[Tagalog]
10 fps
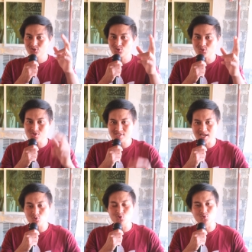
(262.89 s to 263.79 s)
doon
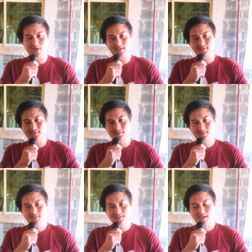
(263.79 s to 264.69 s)
sa kulungan.
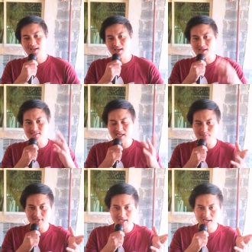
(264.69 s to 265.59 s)
Ang
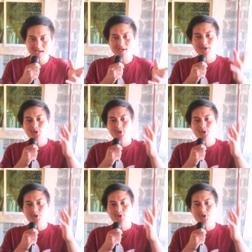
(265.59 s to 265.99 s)
sabi niya,